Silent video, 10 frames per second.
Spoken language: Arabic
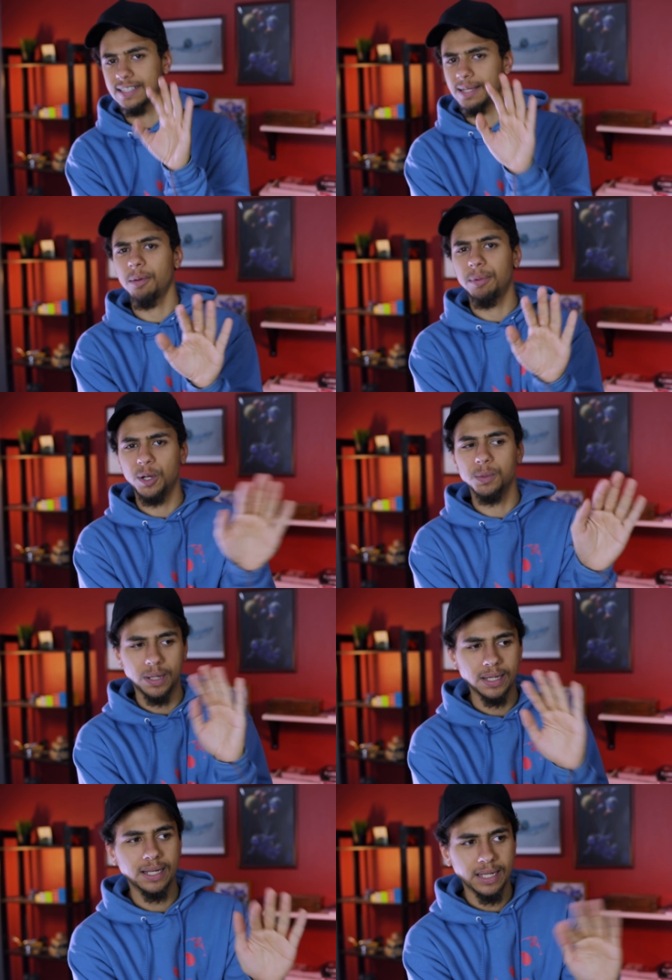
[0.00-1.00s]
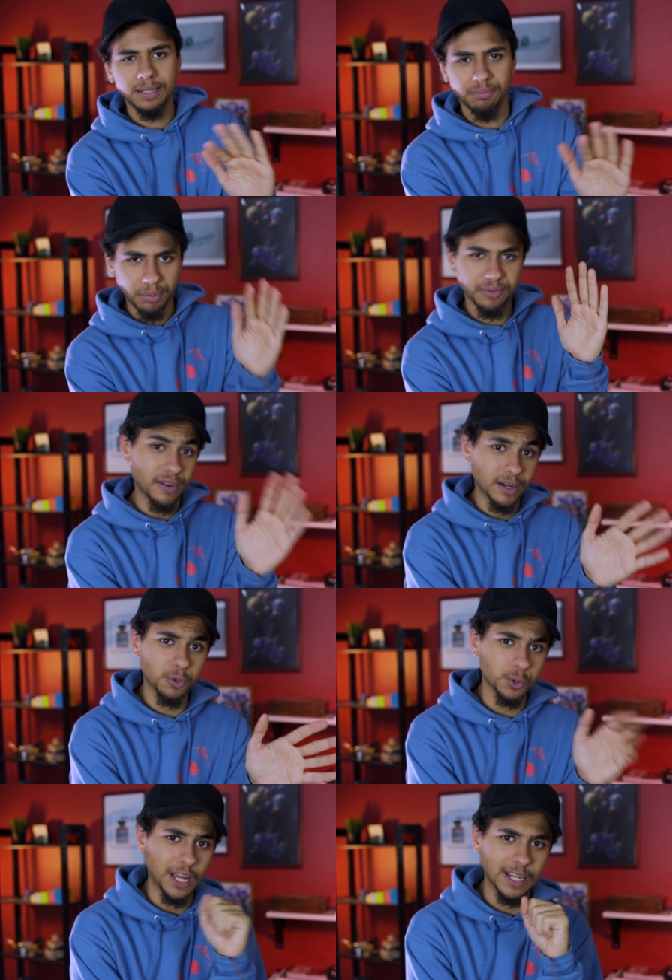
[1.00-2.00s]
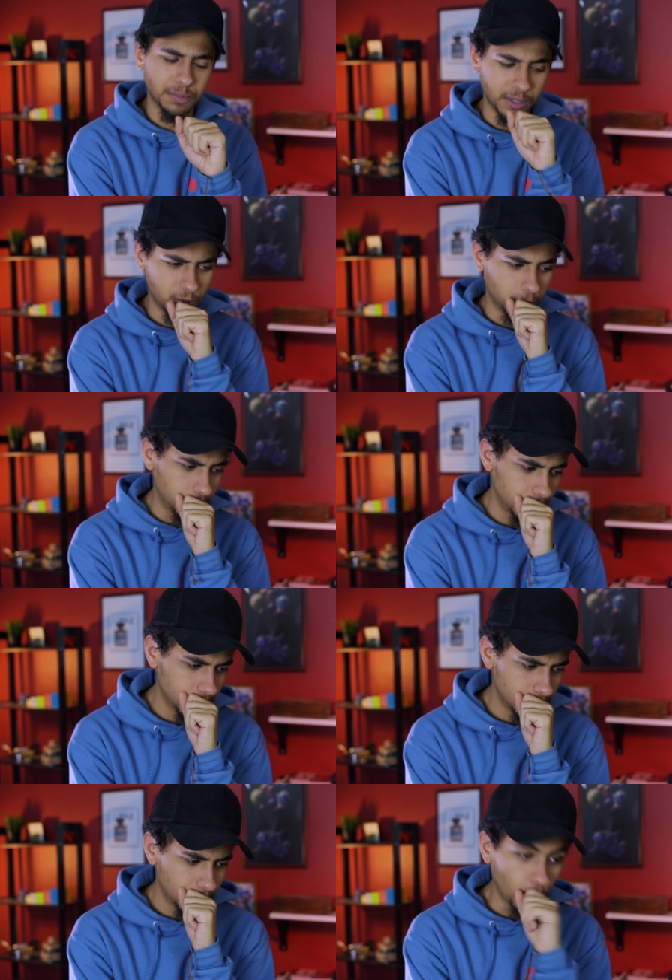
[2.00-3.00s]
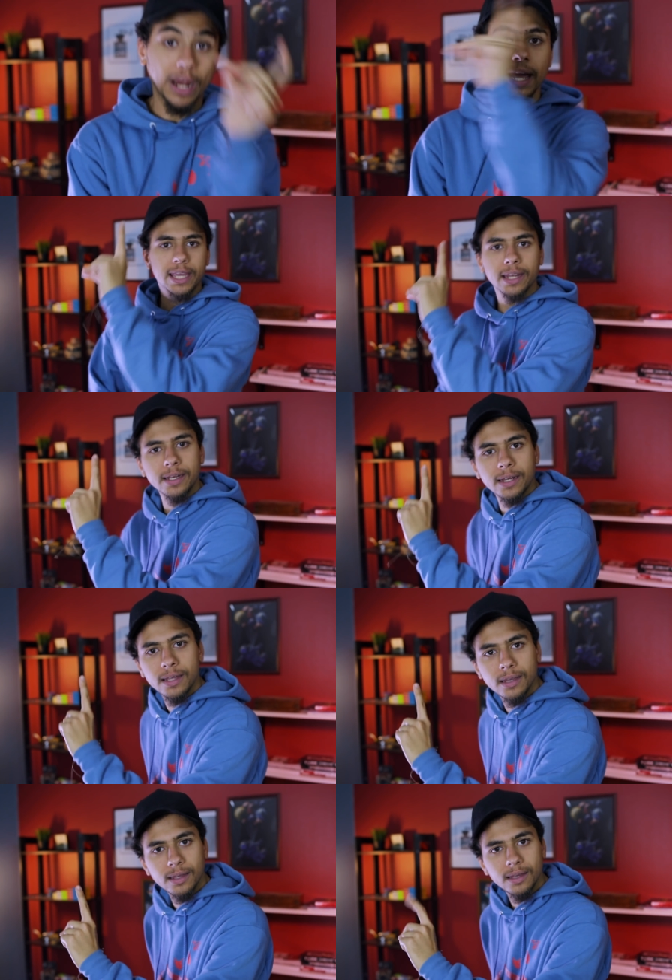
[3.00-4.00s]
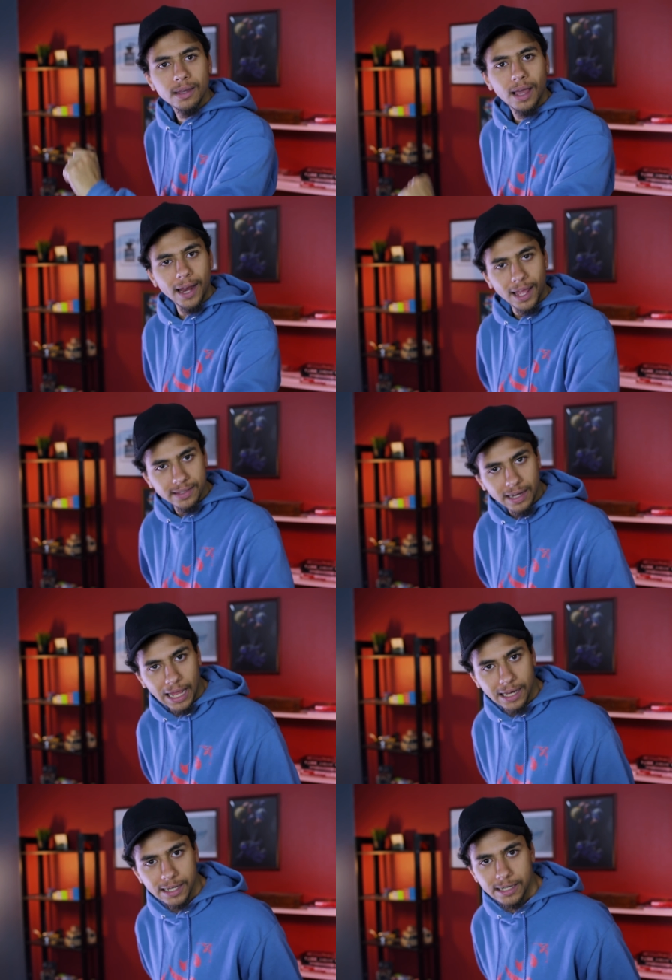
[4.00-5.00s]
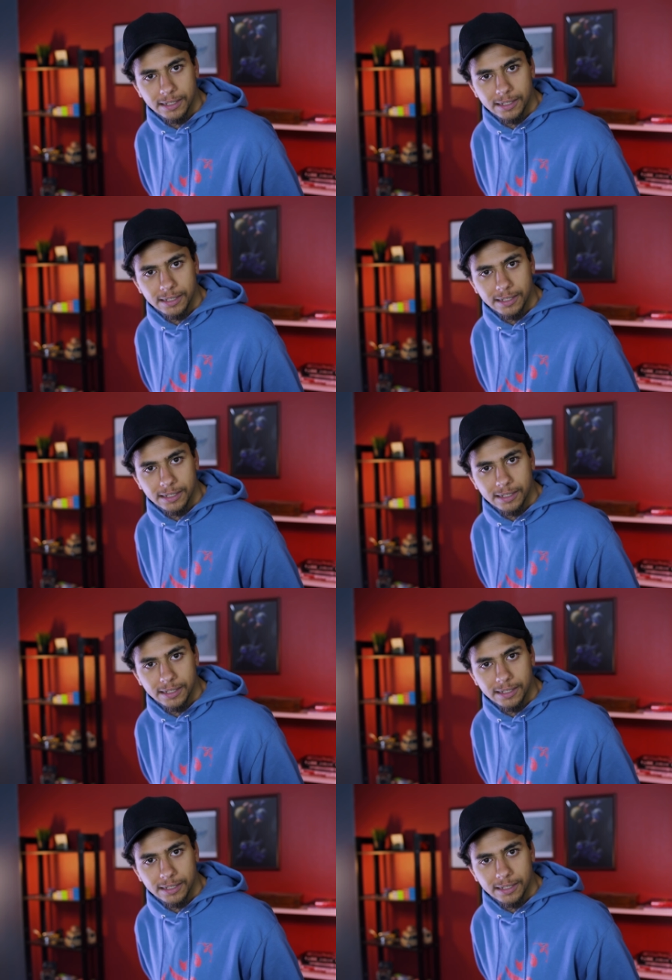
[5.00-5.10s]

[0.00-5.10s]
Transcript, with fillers: السبب إن هم ما بيتفرجوش على سبيستون ولكن أنا عندي الحل